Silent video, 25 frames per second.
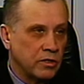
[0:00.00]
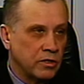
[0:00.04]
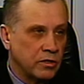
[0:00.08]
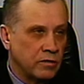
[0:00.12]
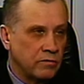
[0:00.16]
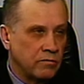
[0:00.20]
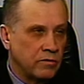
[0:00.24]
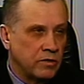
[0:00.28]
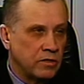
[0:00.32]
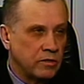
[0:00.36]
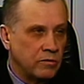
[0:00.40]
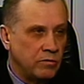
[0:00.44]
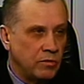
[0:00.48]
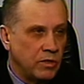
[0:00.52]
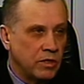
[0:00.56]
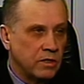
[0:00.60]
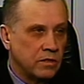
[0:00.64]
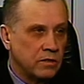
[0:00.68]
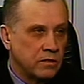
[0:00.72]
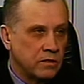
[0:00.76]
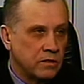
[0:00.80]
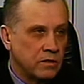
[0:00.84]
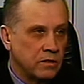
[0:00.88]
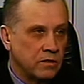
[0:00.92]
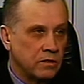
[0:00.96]
этого
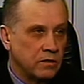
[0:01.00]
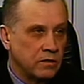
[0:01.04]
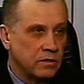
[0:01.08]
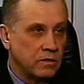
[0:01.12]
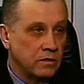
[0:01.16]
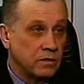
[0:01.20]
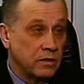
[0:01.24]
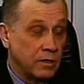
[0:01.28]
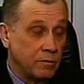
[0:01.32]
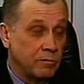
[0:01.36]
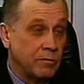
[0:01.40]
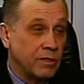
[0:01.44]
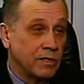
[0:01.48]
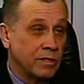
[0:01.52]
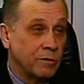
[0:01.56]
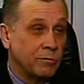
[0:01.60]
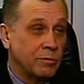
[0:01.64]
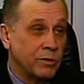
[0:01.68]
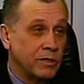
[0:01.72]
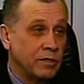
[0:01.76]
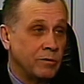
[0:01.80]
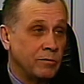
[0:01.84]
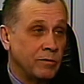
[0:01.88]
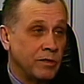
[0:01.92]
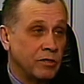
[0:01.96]
изменится? Нам надо
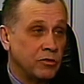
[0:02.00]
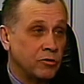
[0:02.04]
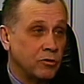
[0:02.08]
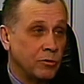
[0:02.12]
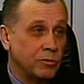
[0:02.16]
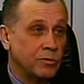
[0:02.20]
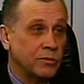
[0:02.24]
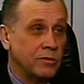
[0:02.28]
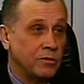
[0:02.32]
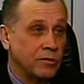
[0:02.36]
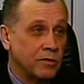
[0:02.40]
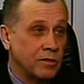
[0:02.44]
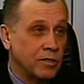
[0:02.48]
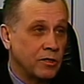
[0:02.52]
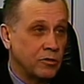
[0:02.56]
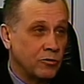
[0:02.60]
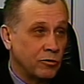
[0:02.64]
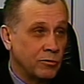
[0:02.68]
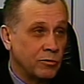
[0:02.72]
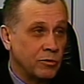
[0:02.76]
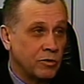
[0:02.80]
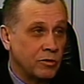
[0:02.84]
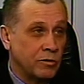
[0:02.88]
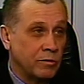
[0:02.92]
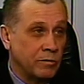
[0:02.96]
поднимать собственную
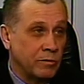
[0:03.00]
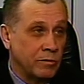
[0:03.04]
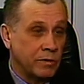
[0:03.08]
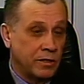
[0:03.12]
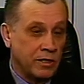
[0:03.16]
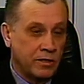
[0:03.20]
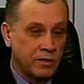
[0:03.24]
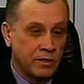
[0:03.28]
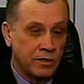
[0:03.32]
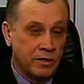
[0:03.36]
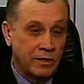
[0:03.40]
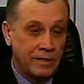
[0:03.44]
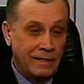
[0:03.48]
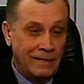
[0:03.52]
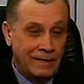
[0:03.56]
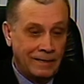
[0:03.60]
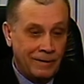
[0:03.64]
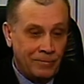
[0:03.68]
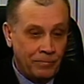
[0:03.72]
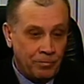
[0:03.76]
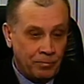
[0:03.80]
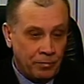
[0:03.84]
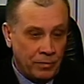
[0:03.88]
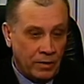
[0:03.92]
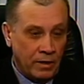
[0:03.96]
экономику, нам надо
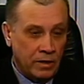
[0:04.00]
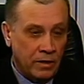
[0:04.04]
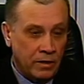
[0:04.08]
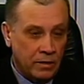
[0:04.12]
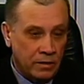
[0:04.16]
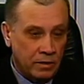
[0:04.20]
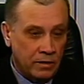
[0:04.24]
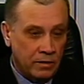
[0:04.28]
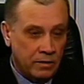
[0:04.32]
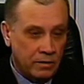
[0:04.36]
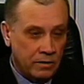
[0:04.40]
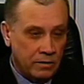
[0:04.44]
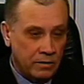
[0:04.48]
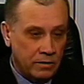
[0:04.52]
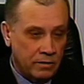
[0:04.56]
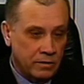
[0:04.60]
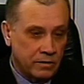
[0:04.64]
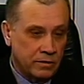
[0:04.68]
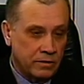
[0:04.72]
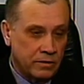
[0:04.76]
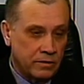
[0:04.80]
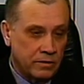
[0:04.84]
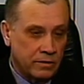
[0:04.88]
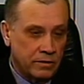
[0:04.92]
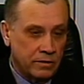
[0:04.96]

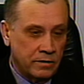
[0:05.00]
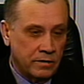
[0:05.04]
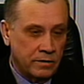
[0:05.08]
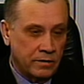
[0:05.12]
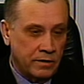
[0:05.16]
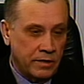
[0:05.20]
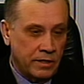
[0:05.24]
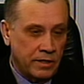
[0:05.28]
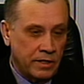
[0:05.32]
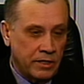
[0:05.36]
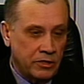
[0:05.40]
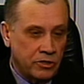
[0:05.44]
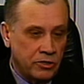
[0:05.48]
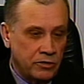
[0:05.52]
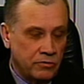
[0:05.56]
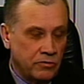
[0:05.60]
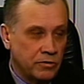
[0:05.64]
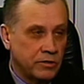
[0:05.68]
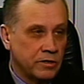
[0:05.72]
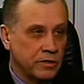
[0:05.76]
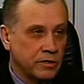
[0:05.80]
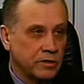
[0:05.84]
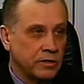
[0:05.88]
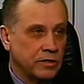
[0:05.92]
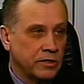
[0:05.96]
э,
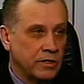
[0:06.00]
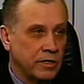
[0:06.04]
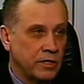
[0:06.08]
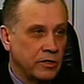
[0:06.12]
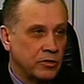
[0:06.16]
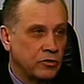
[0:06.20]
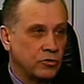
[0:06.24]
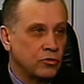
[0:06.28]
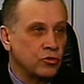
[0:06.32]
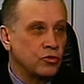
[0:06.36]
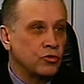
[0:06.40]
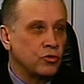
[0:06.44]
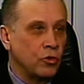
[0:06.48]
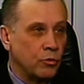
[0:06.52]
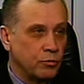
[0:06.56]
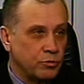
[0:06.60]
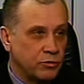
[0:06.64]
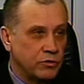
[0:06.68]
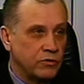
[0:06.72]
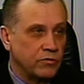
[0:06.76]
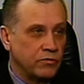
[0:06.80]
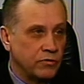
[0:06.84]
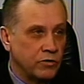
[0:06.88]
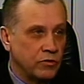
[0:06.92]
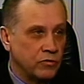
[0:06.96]
наращивать, так сказать,
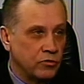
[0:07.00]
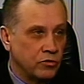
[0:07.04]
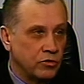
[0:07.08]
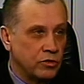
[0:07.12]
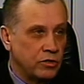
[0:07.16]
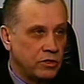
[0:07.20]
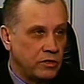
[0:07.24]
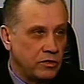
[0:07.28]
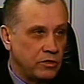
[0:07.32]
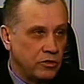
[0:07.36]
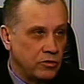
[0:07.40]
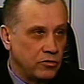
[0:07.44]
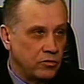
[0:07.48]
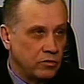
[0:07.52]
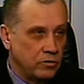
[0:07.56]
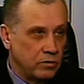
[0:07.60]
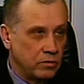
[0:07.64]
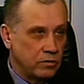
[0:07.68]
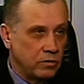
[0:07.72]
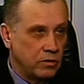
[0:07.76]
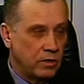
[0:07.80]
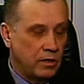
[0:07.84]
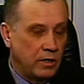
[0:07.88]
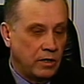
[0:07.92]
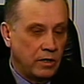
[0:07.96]
собственную силу.
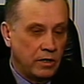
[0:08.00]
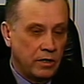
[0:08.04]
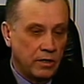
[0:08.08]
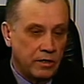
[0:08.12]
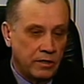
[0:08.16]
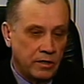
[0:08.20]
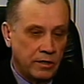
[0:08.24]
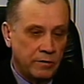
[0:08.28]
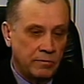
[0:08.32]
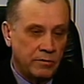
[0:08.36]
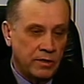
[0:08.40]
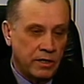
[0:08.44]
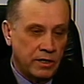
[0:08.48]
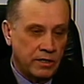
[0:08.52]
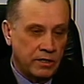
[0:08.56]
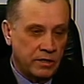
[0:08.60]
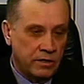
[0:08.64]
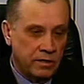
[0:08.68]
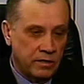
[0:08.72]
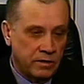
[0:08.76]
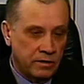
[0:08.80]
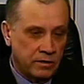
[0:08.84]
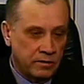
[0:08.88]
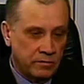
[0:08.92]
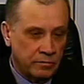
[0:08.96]
Нам
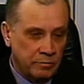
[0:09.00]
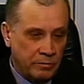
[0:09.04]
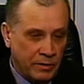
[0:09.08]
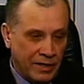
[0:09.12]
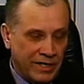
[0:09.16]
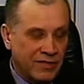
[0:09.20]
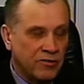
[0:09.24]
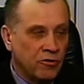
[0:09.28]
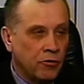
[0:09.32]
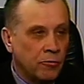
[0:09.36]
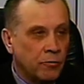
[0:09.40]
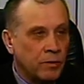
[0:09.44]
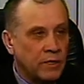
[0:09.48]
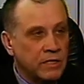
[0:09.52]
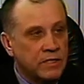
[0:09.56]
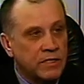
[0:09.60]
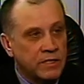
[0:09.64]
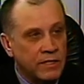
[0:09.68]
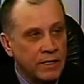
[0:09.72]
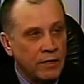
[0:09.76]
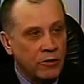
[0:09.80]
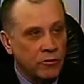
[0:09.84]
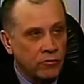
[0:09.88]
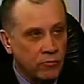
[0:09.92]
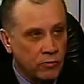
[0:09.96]
надо
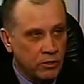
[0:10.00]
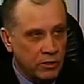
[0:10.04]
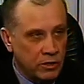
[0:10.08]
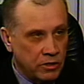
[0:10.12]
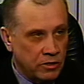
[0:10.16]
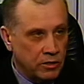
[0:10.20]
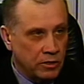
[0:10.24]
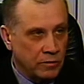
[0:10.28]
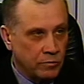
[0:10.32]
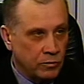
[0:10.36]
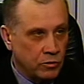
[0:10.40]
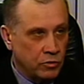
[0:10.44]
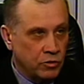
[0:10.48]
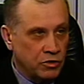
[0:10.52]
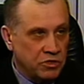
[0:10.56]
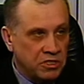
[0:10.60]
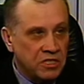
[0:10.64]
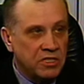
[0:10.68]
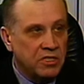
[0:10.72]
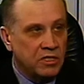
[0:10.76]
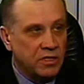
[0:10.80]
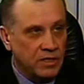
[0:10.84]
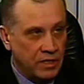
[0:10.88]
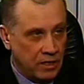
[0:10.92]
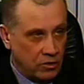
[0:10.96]
противопоставить вот этому
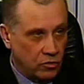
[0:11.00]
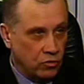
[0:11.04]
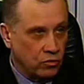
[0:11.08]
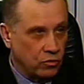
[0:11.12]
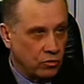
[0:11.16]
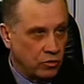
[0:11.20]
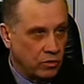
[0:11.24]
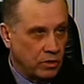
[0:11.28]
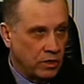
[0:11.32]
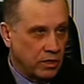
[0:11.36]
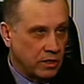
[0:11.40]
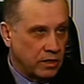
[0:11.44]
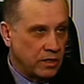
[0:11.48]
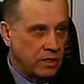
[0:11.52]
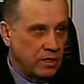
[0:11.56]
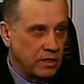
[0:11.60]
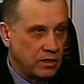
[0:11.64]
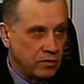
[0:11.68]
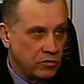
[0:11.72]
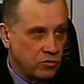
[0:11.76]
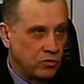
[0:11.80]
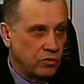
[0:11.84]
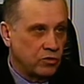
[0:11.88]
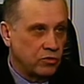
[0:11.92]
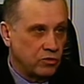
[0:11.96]
диктату
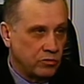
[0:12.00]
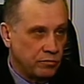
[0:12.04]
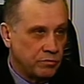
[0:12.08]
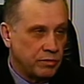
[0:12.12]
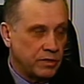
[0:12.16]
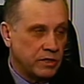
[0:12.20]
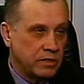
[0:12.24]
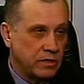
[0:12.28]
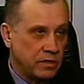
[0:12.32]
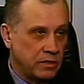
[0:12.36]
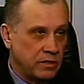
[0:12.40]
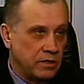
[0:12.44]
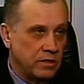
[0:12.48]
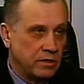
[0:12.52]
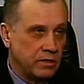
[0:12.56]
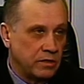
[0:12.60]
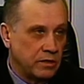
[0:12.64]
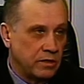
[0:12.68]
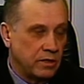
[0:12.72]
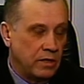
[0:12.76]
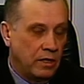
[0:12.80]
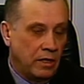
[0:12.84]
кулака, то, о чем президент